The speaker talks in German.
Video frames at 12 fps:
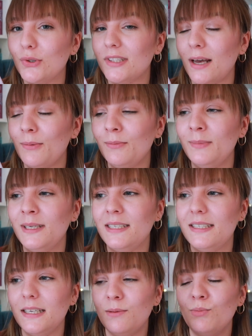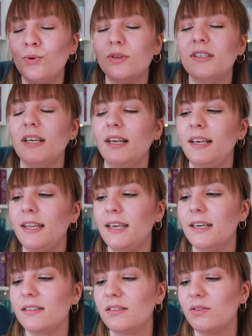zusammen mit dem
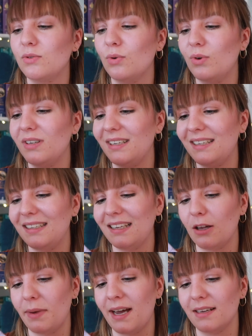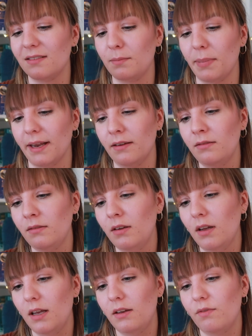Hotelierssohn, ich glaube, er heißt Ben,
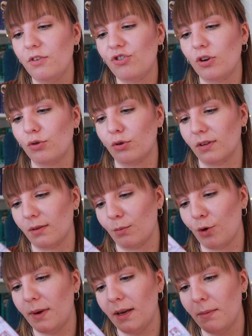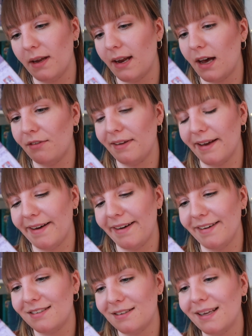wir schauen trotzdem nochmal lieber nach, wie er
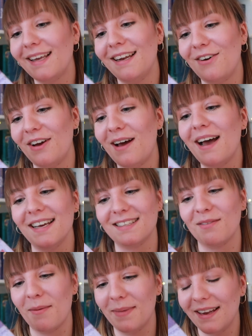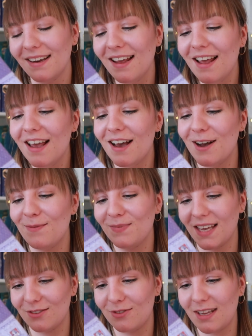heißt. Genau, er heißt aber Ben. Ähm,
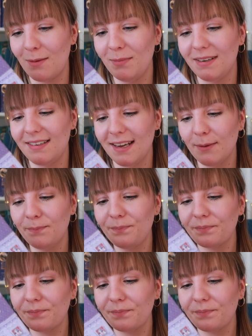ja, zusammen mit dem